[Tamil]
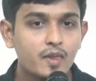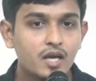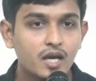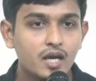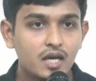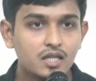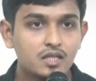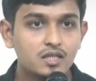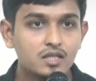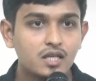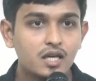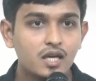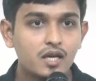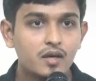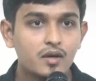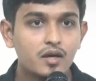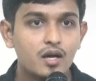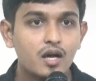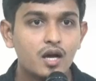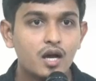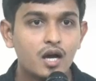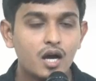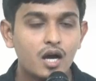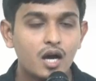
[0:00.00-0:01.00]
கருத்தை
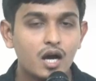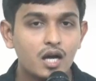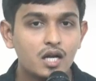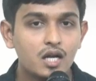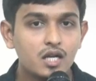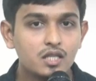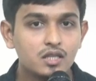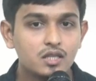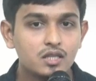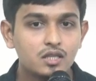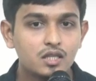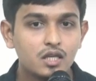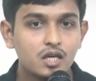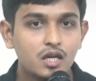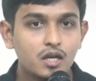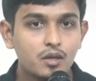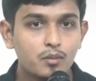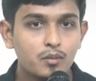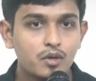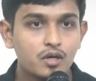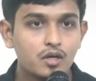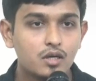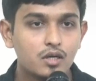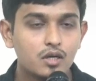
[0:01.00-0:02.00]

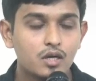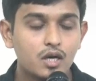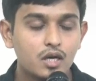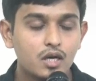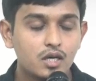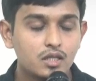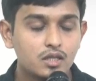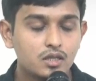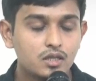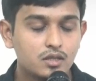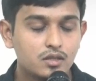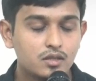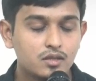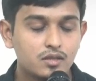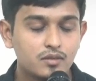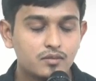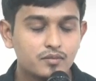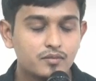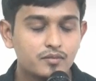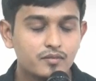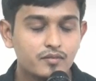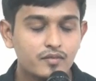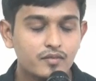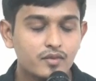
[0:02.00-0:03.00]
ஆணித்தரமாக ஆணி
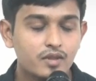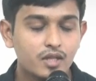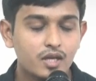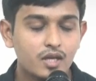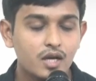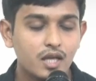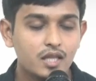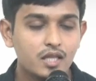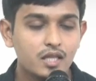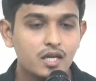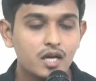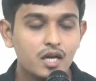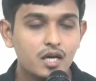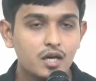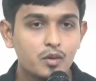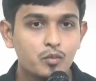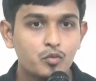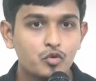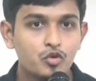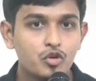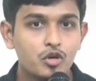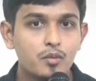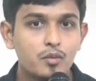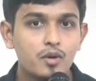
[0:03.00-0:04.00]

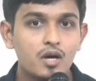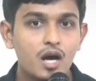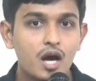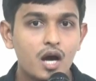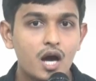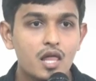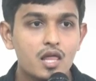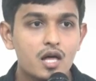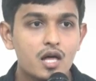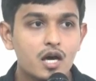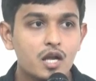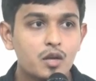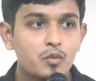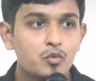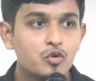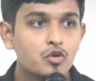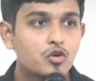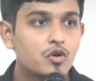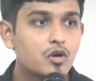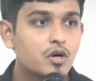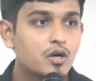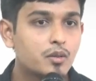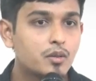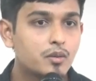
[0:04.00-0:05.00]
அதிகாரபூர்வமாக
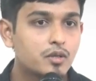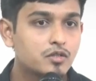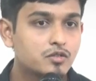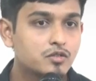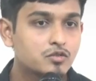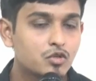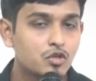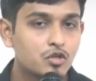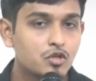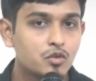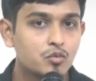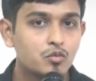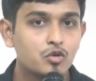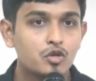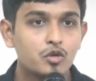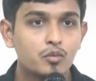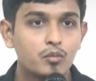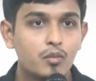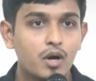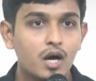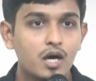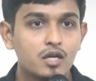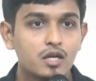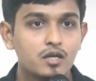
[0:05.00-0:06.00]
ஆதாரபூர்வமாக சொல்லும் ஒரு
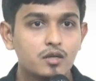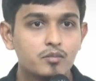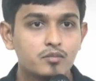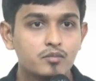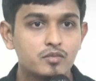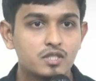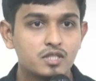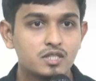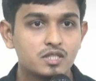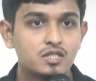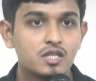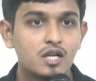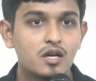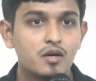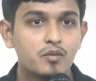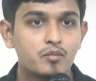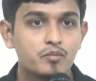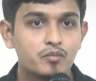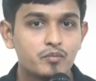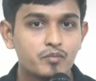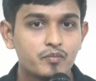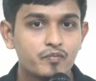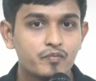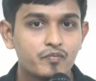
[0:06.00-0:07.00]
மார்க்கம் இஸ்லாம்
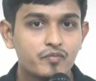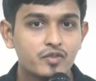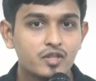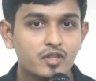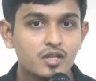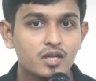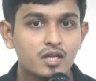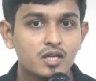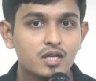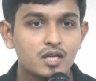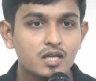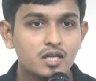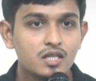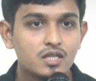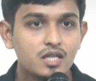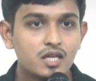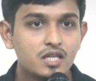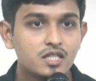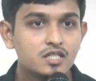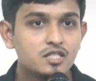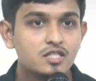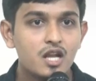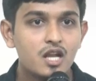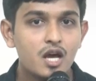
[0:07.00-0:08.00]
இந்த
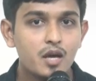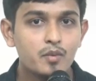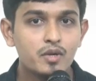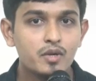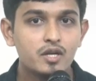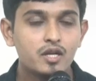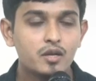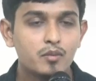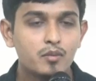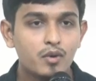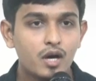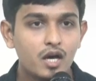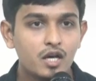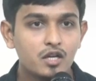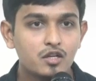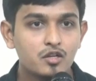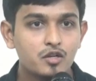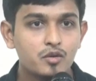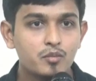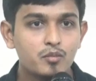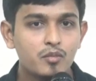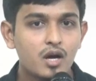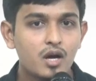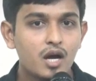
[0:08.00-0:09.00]
இஸ்லாம் என்ற
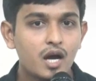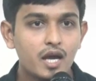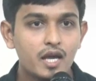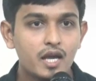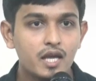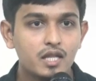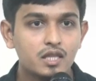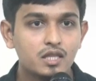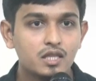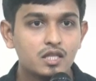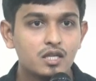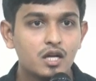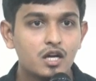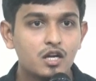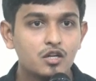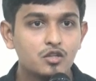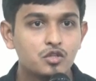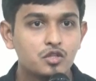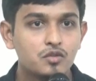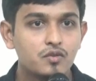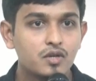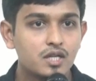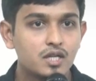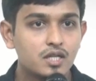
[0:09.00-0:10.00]
மார்க்கம் ஆயிரத்தி
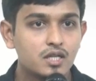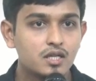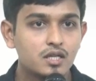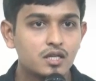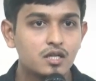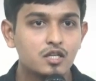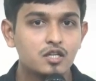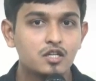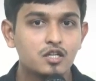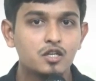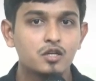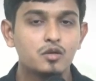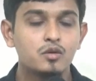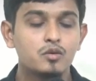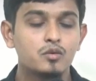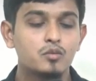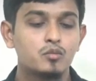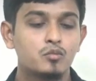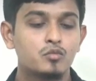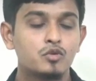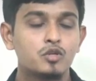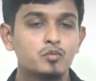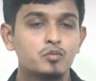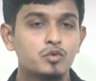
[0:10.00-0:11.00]
நானூறு வருடங்களுக்கு
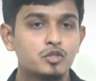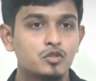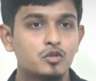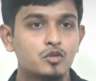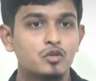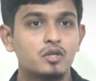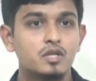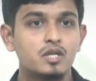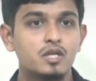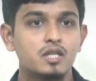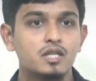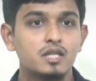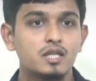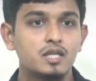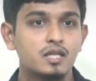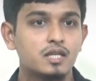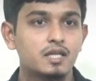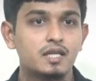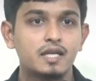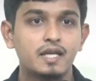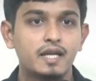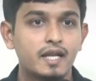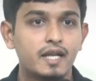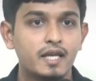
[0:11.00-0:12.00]
முன்பு தோன்றியது
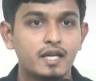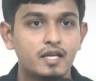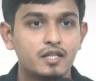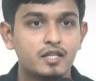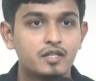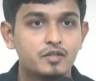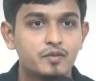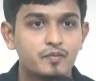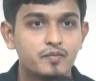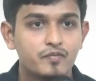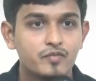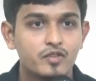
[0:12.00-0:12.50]
கிடையாது